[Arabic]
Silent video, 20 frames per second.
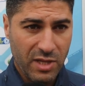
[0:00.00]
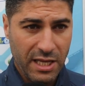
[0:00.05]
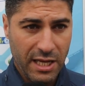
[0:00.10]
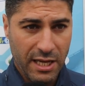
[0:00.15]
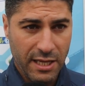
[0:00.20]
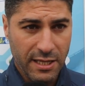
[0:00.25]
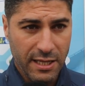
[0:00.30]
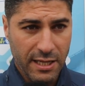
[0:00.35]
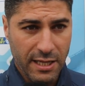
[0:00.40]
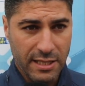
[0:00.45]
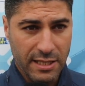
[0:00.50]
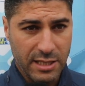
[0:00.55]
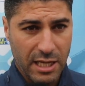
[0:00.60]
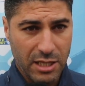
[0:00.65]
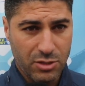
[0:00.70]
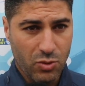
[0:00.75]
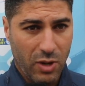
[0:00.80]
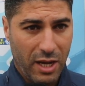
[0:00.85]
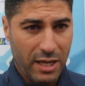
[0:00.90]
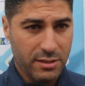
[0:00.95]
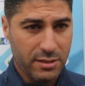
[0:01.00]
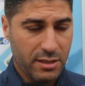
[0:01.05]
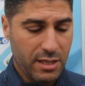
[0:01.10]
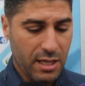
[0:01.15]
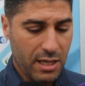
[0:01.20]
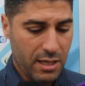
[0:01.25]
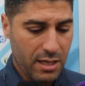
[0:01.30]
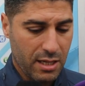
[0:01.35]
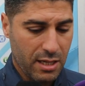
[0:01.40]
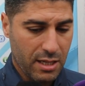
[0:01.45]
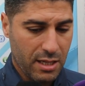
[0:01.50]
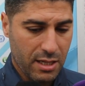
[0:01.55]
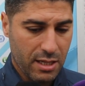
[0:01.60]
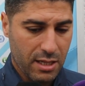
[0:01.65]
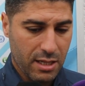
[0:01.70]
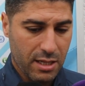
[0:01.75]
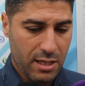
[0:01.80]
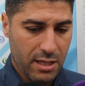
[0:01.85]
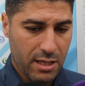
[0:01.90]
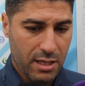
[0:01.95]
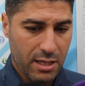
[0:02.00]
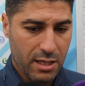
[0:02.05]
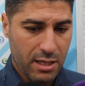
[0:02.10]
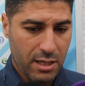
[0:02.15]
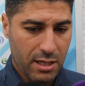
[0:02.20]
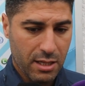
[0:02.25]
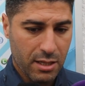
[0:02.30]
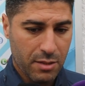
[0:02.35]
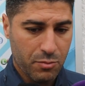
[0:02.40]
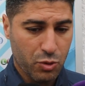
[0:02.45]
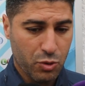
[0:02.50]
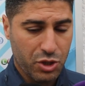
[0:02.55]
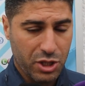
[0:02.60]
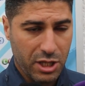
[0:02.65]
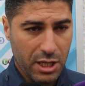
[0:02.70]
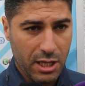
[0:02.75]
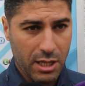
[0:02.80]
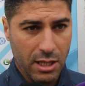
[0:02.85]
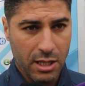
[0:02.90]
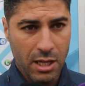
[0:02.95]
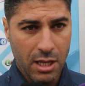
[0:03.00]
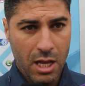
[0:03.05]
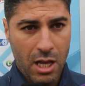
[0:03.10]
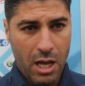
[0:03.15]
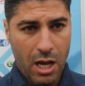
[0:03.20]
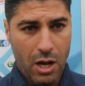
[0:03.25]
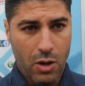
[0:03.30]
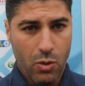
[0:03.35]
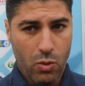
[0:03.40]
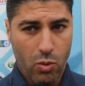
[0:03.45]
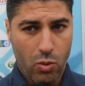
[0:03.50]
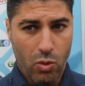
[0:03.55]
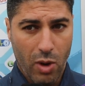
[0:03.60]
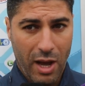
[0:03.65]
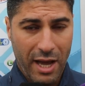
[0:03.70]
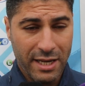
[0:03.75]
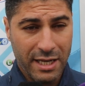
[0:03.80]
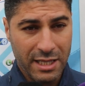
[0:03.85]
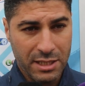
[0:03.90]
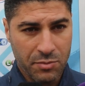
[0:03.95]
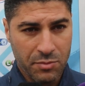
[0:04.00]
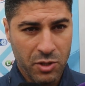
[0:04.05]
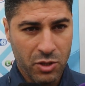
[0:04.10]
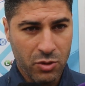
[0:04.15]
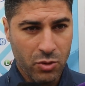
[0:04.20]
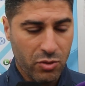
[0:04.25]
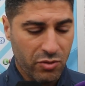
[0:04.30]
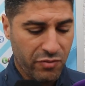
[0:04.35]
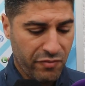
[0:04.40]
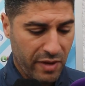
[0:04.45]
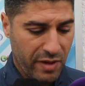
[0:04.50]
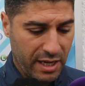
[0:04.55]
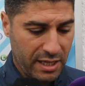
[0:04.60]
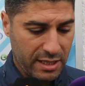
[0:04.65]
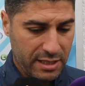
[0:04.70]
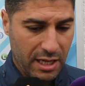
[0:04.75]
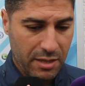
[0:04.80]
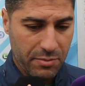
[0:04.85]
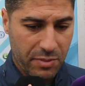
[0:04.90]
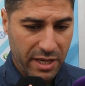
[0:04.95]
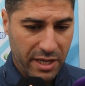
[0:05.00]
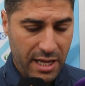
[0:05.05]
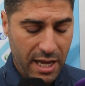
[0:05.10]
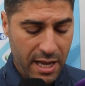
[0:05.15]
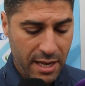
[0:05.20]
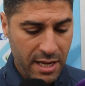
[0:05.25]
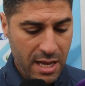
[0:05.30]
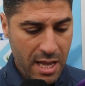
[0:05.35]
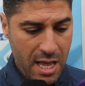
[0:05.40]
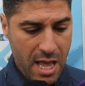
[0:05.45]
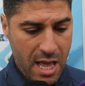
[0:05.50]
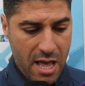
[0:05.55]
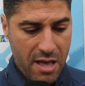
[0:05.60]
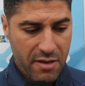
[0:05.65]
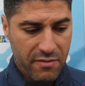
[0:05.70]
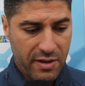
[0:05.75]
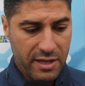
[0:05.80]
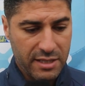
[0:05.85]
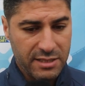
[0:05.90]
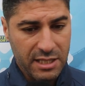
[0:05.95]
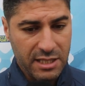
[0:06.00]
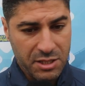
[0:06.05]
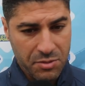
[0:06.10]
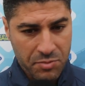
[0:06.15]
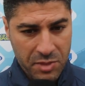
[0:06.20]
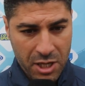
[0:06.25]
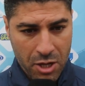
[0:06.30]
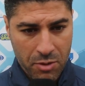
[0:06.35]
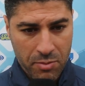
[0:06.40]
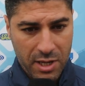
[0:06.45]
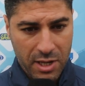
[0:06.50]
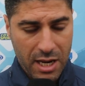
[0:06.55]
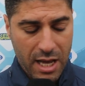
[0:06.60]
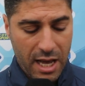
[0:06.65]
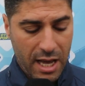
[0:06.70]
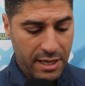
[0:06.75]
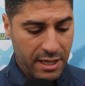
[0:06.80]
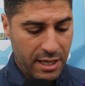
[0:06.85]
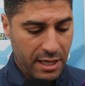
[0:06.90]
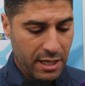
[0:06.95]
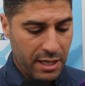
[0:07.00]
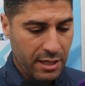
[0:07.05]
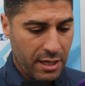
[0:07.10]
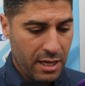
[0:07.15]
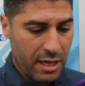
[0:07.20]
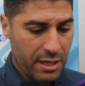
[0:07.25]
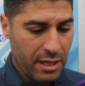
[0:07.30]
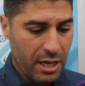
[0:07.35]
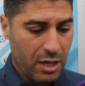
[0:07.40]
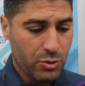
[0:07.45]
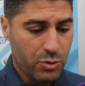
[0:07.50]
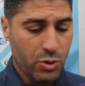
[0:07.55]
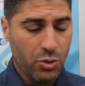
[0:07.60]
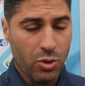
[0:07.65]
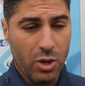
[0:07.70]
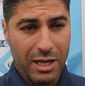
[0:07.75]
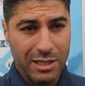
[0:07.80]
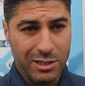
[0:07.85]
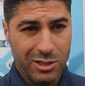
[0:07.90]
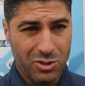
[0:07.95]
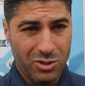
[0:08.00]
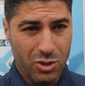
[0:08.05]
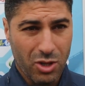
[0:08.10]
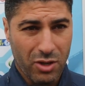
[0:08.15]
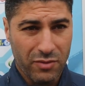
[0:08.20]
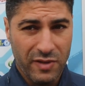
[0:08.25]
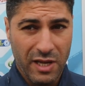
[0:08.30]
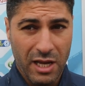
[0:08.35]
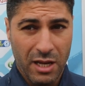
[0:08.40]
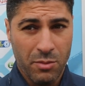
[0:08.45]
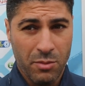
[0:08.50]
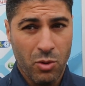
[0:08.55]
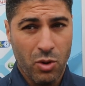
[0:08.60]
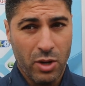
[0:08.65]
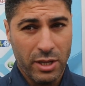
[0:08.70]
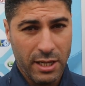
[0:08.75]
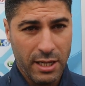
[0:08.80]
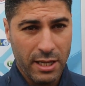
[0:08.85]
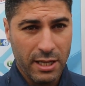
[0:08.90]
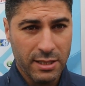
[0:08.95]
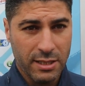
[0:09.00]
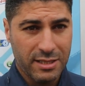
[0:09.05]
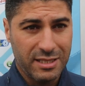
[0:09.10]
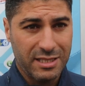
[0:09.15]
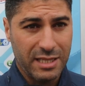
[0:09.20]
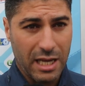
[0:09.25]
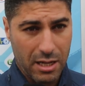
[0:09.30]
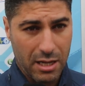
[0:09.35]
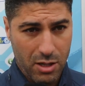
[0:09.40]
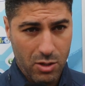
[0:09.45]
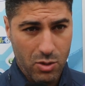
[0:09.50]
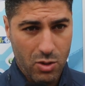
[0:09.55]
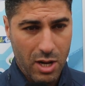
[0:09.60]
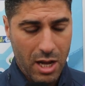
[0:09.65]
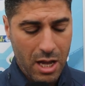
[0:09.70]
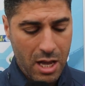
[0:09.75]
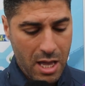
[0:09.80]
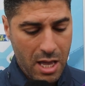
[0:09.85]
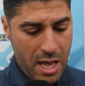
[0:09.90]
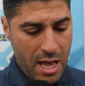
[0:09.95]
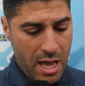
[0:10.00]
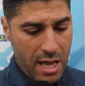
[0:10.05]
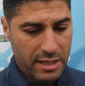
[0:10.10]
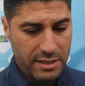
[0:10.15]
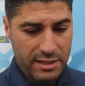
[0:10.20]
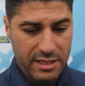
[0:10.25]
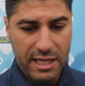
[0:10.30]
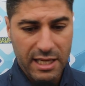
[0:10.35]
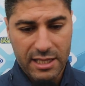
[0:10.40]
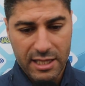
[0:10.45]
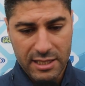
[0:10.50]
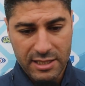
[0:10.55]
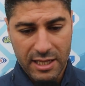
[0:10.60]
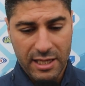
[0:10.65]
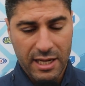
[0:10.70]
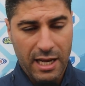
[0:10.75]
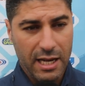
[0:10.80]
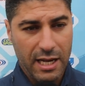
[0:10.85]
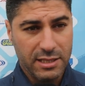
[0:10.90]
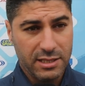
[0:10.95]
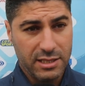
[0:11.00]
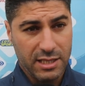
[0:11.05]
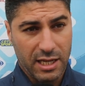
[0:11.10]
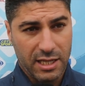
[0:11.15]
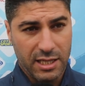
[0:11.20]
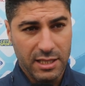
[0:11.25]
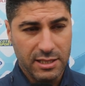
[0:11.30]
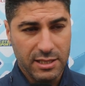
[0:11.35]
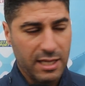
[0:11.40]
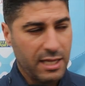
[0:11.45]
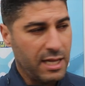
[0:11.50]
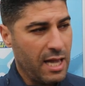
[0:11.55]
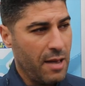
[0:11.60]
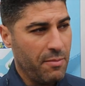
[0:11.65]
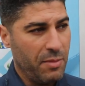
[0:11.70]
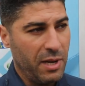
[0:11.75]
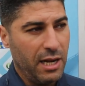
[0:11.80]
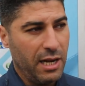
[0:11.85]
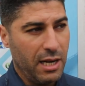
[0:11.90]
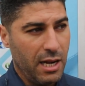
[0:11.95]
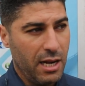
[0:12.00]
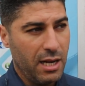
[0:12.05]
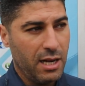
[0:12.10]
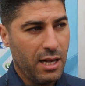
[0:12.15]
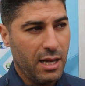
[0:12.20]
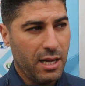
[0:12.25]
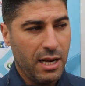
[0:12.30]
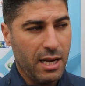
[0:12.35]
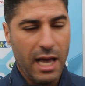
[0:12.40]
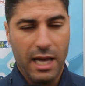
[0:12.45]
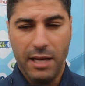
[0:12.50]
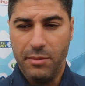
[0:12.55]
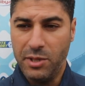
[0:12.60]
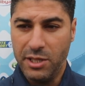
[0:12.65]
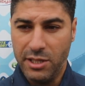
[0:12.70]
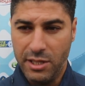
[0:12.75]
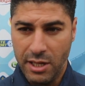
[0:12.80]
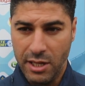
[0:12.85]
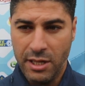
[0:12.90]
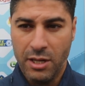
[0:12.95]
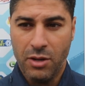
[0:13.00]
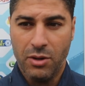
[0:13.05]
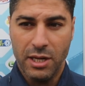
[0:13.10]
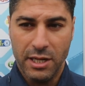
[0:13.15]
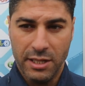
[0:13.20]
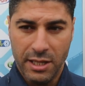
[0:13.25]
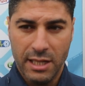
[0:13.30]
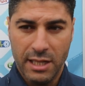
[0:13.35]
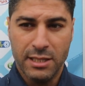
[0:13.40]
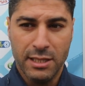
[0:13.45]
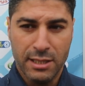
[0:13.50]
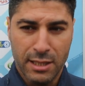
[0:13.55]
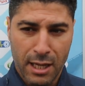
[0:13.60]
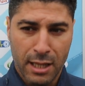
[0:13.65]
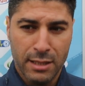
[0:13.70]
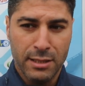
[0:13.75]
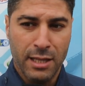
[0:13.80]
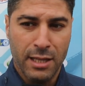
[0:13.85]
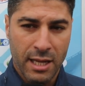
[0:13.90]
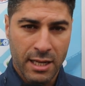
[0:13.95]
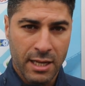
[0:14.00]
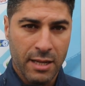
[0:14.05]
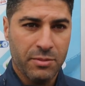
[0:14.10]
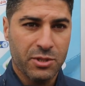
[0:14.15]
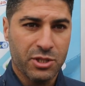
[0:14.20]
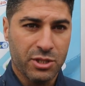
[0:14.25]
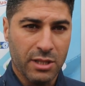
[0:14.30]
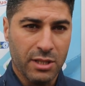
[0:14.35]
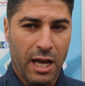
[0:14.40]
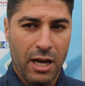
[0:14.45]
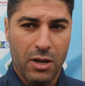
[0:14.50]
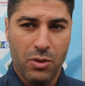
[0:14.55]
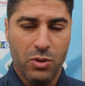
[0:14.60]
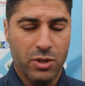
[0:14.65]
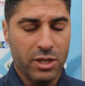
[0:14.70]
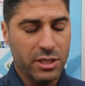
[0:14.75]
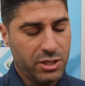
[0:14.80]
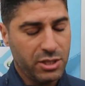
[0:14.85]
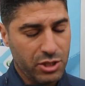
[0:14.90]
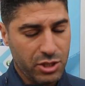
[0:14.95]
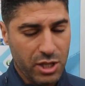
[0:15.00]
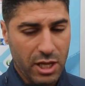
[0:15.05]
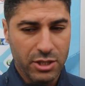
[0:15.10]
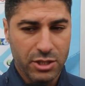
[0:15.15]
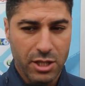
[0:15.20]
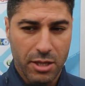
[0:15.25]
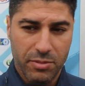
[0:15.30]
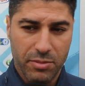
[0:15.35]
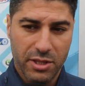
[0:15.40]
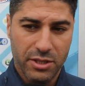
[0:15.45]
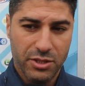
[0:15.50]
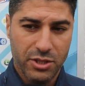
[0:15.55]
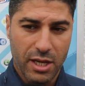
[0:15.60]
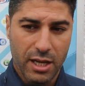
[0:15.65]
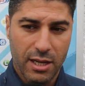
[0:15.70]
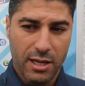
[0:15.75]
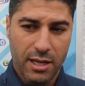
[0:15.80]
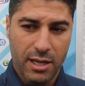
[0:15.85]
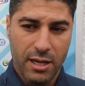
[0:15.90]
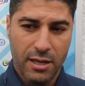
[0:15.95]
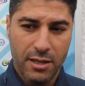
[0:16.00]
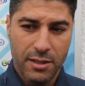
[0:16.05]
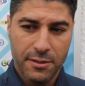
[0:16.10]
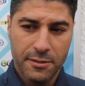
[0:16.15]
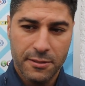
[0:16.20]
يعني عطات واحد مشكل او عانات منه فريق ديال بركان فتنتمنى من الله اننا ناخذ نقط الضعف ديالهم واننا نستغلها زياده على التركيز الكامل على اللاعبين ديالنا وعلى النادي ديالنا باش نحققوا نتيجه ايجابيه ان شاء الله